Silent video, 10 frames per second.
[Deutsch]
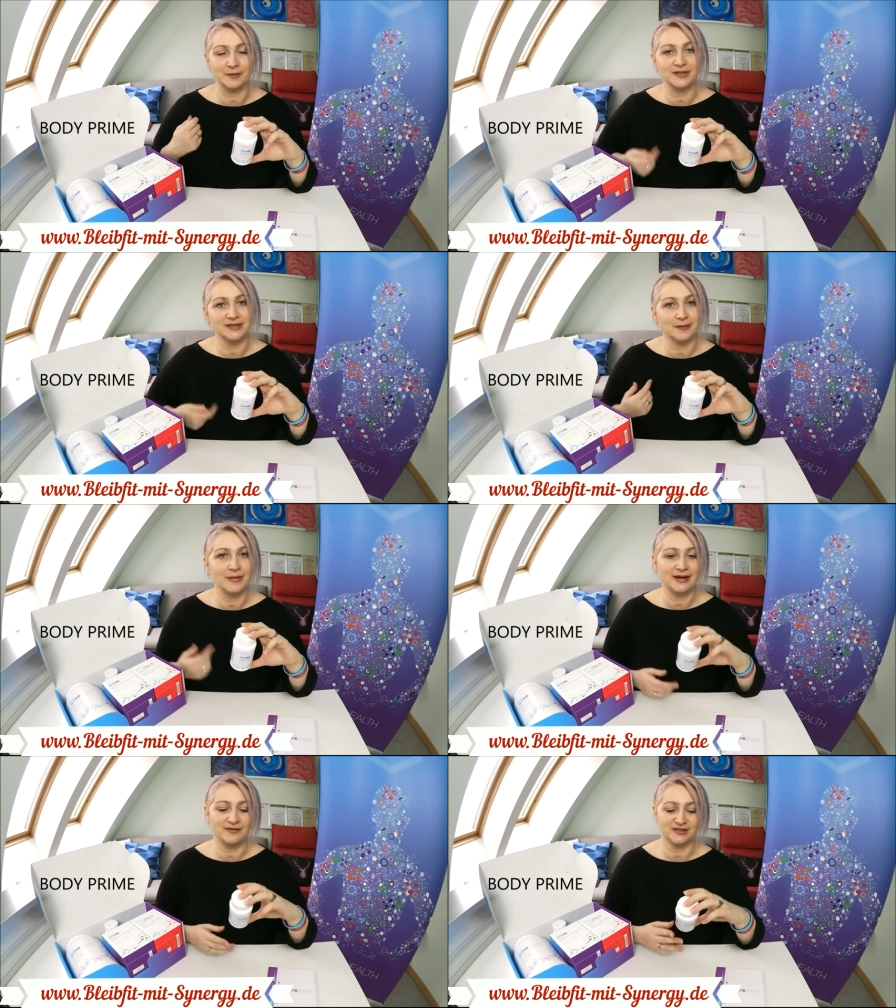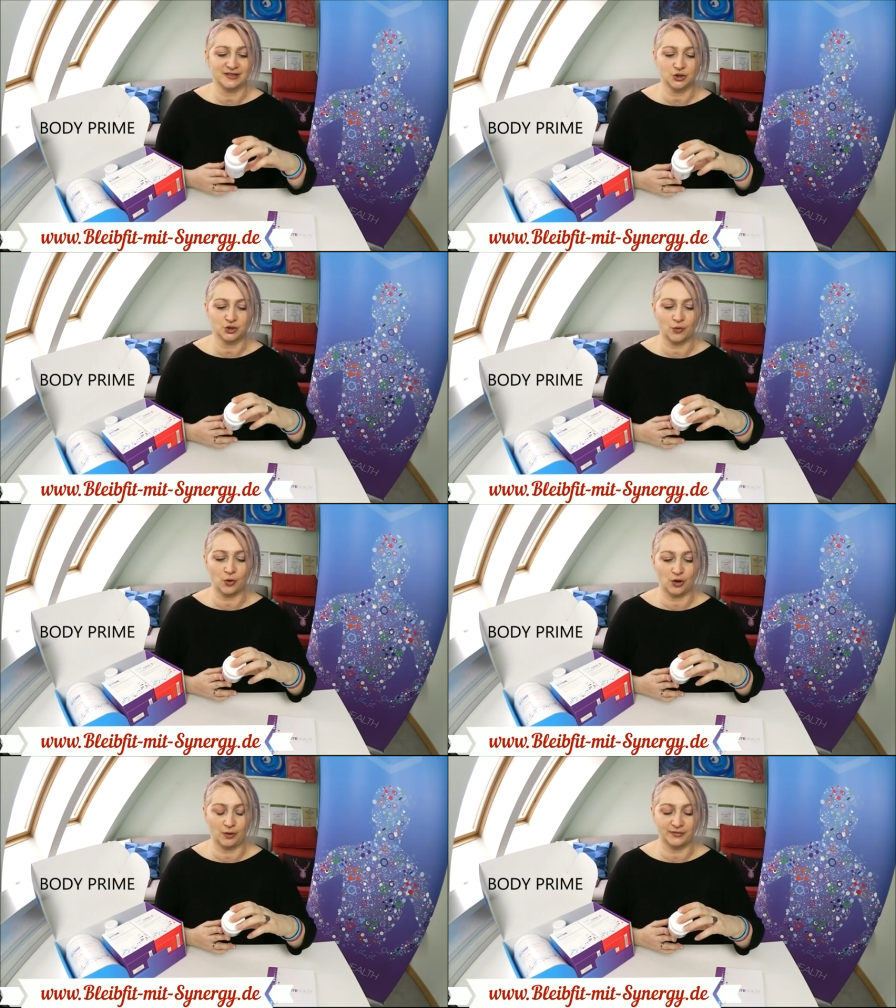damit hier mal was in
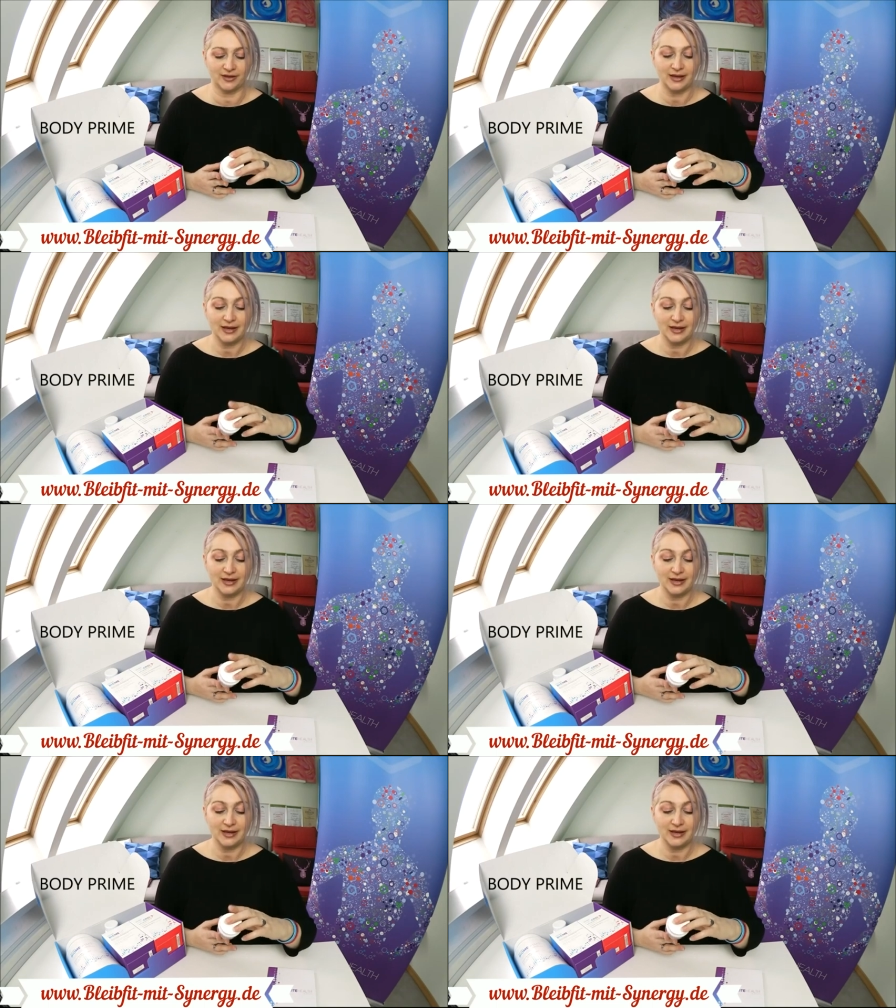Schwung kommt.